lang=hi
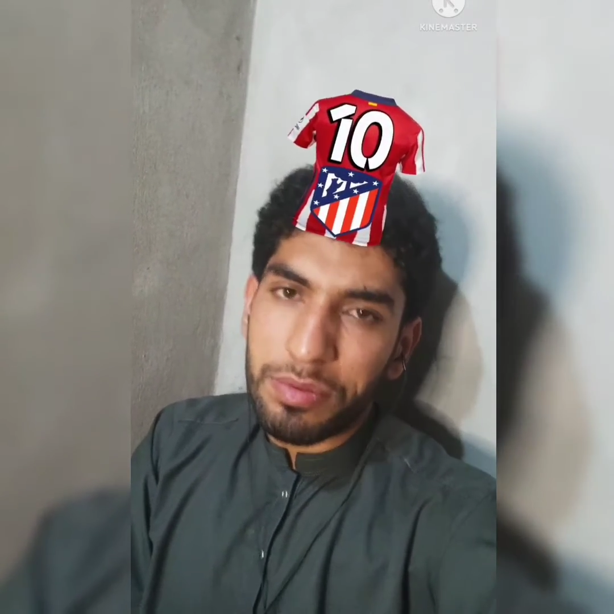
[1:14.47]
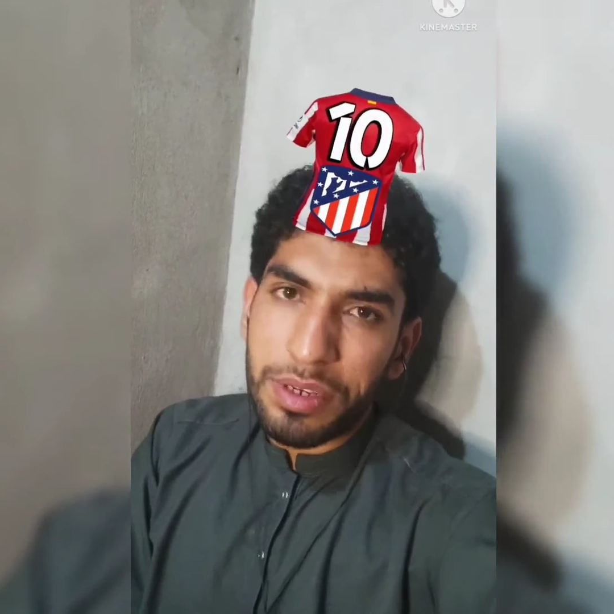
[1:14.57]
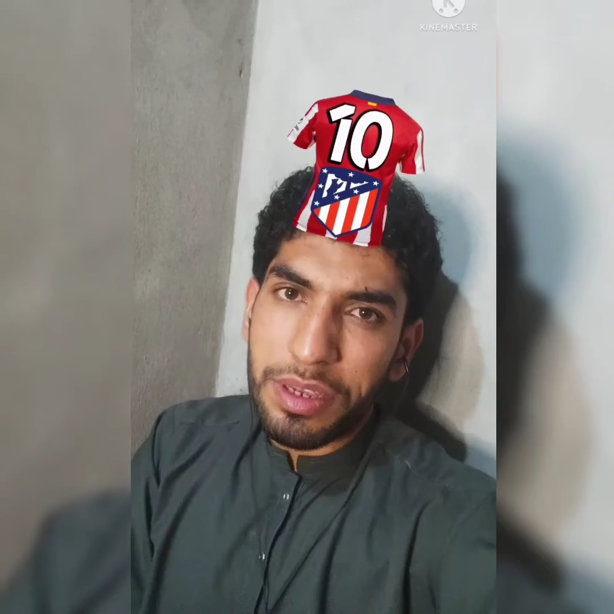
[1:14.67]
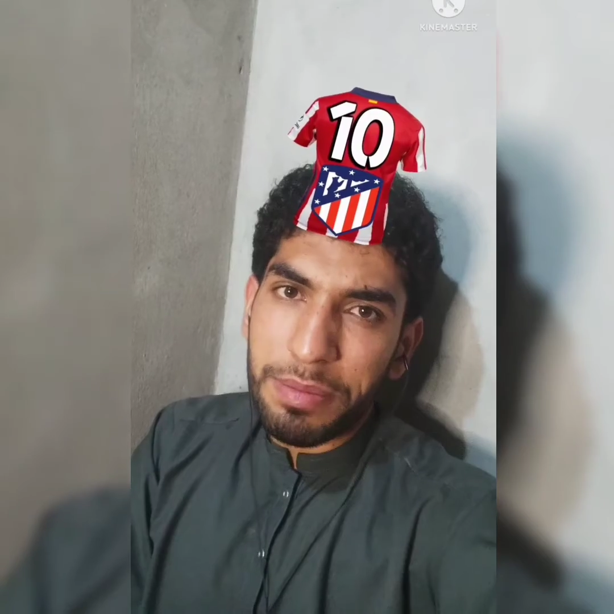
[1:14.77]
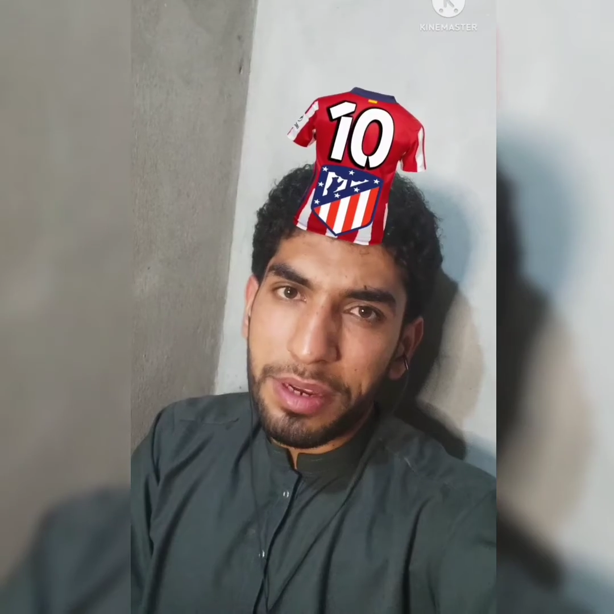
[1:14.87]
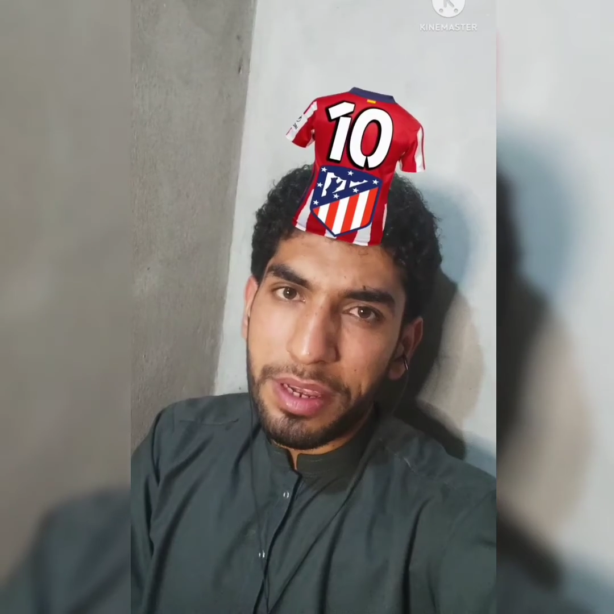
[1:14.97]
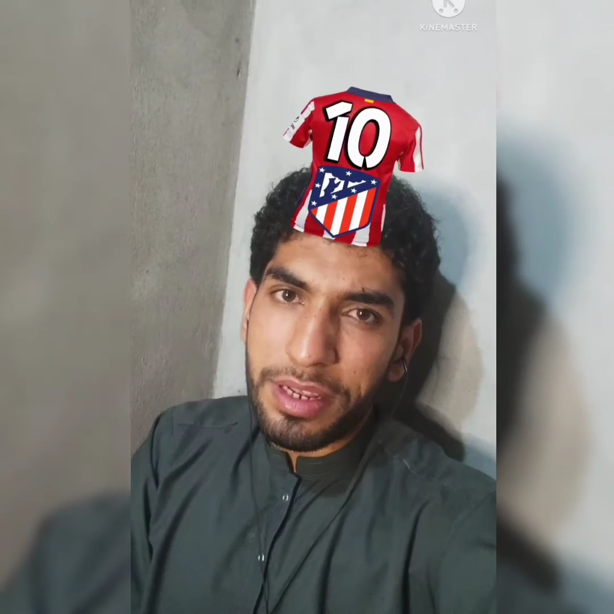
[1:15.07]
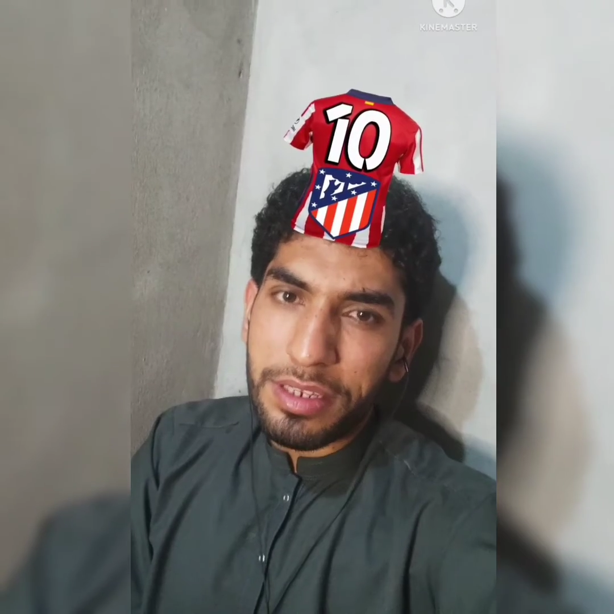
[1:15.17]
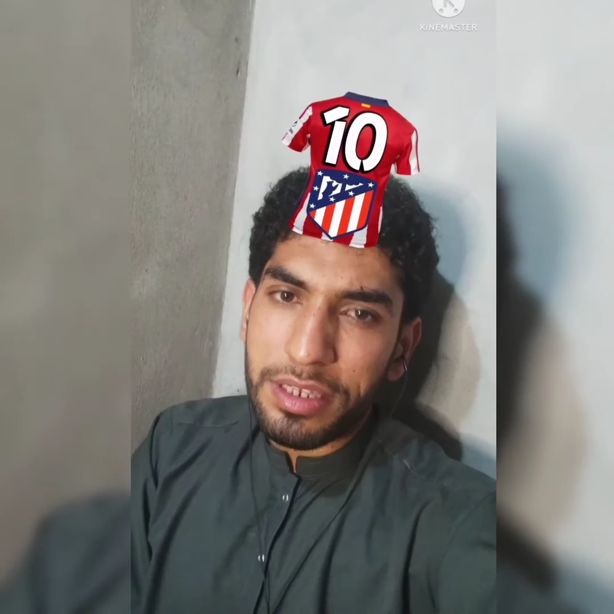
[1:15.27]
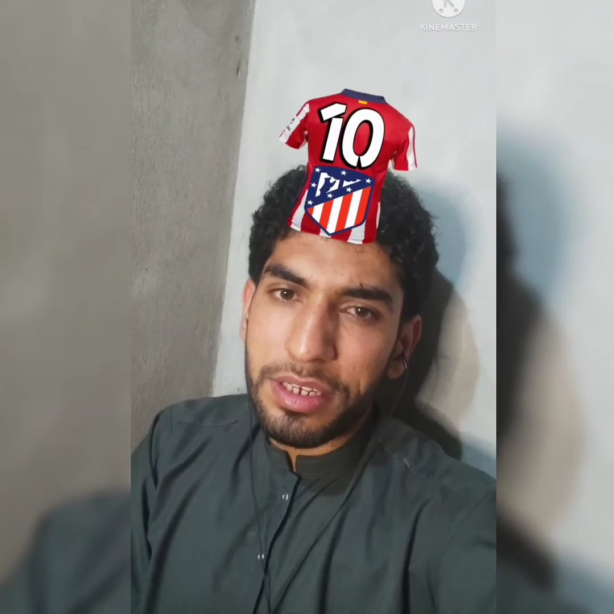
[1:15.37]
वही है मेरे
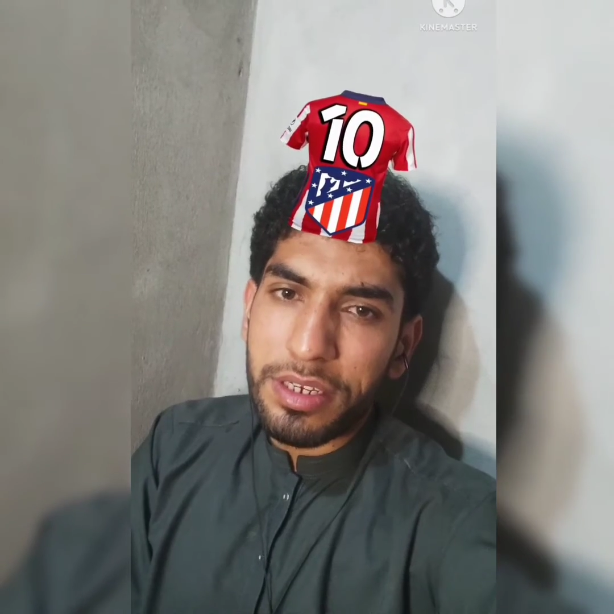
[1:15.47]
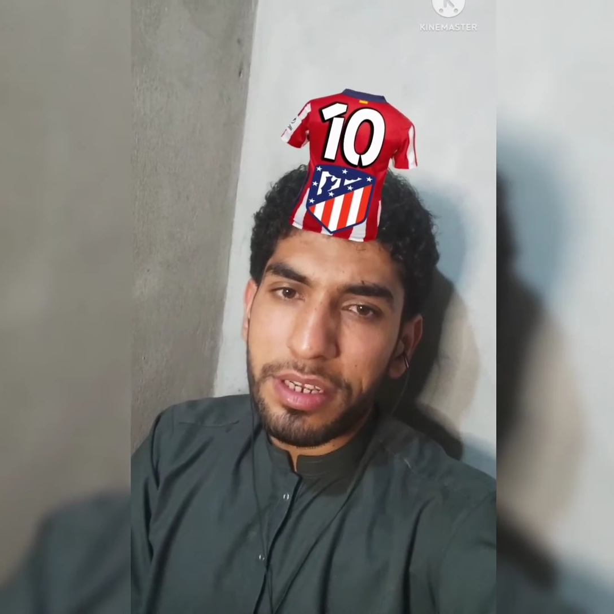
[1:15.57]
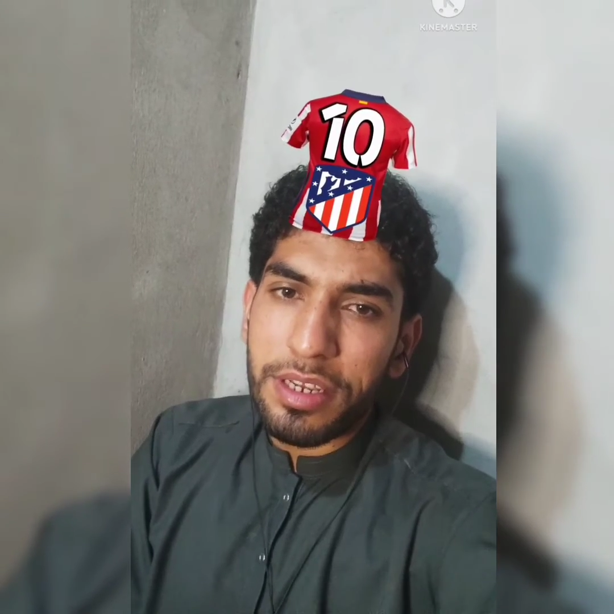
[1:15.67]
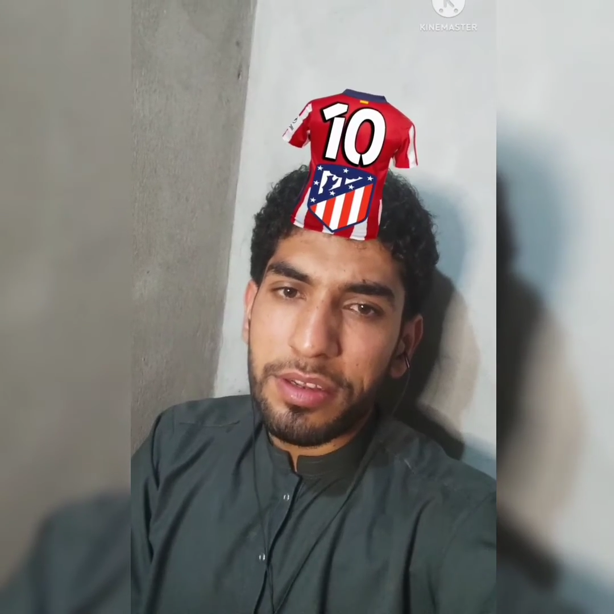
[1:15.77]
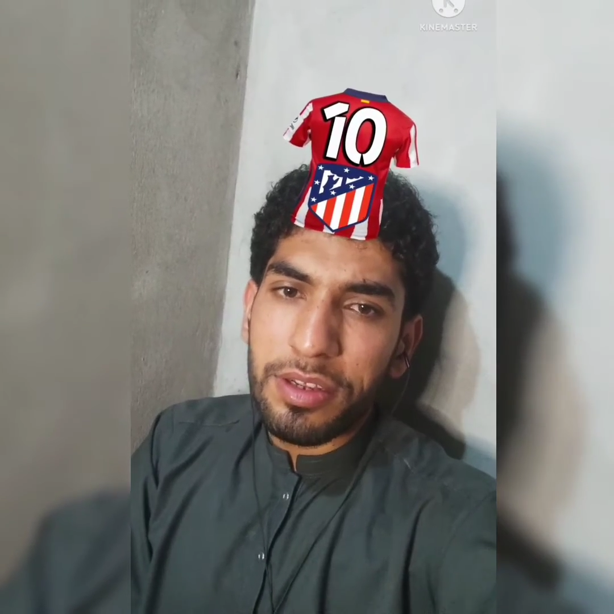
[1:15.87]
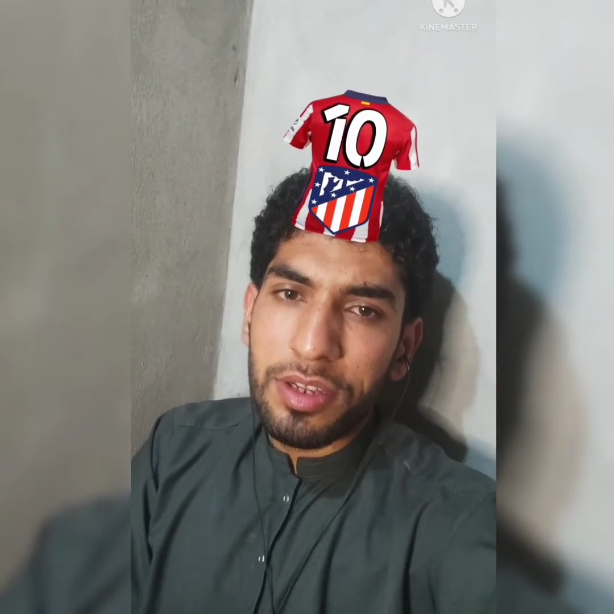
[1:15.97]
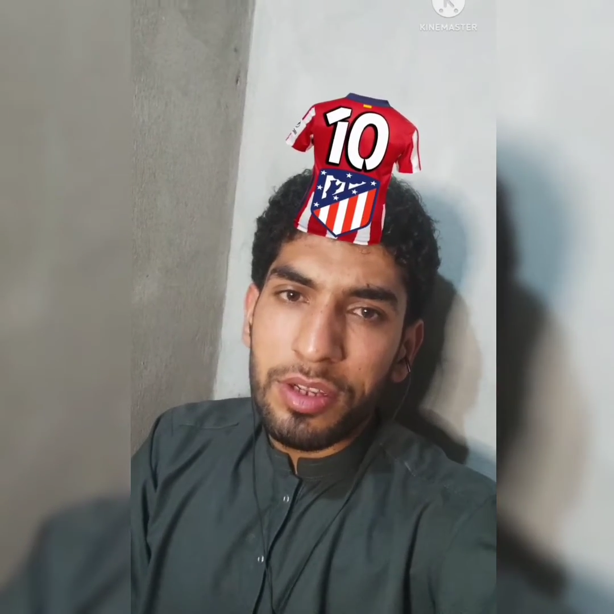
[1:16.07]
ख्याल से ठीक है